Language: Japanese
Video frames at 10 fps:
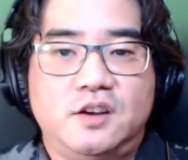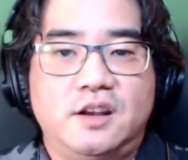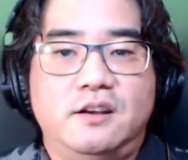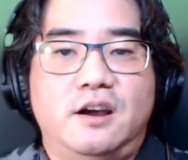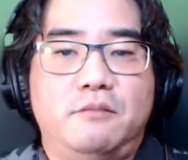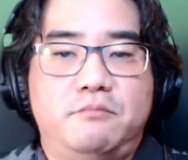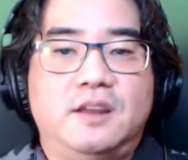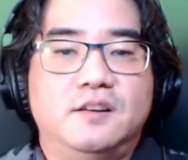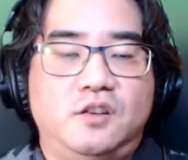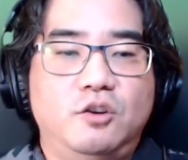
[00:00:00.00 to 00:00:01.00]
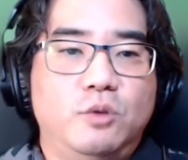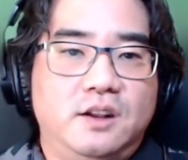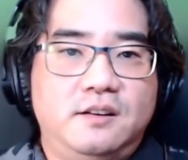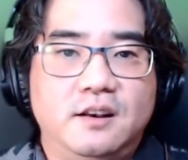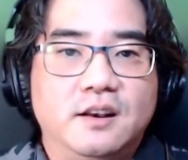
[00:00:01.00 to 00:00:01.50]
うちたち
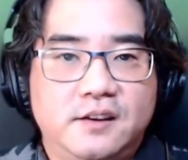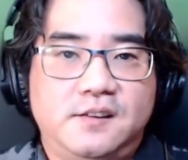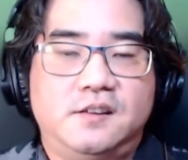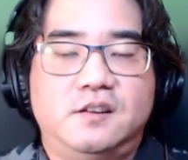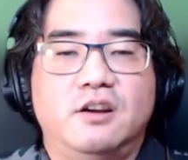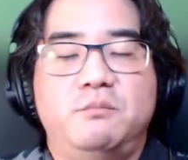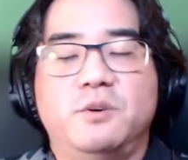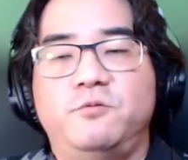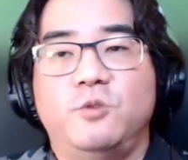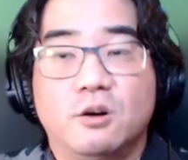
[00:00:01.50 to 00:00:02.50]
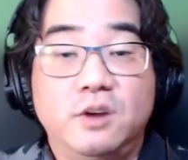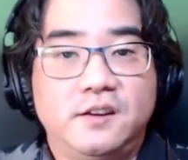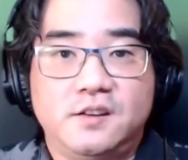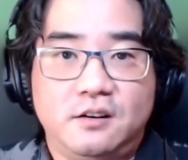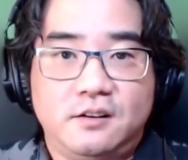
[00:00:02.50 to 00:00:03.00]
と会議をしていたとき、
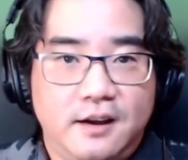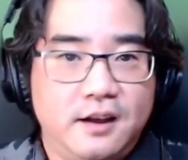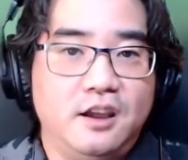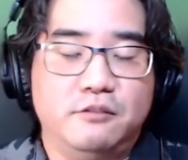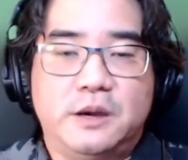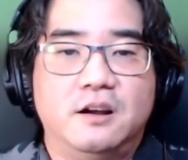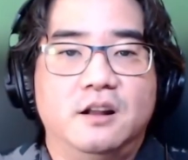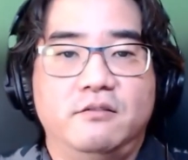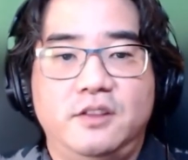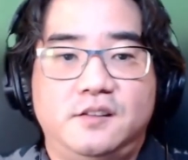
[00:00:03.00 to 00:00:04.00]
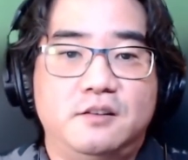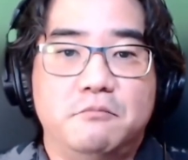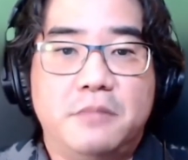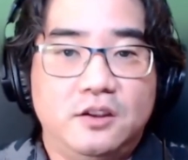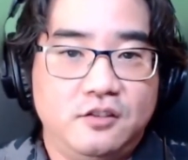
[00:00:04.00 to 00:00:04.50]
えー、
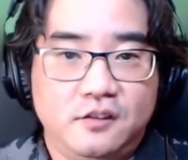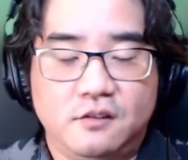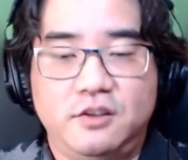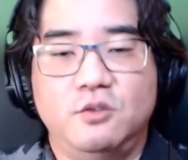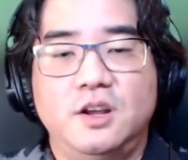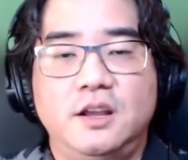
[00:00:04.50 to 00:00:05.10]
一致とは、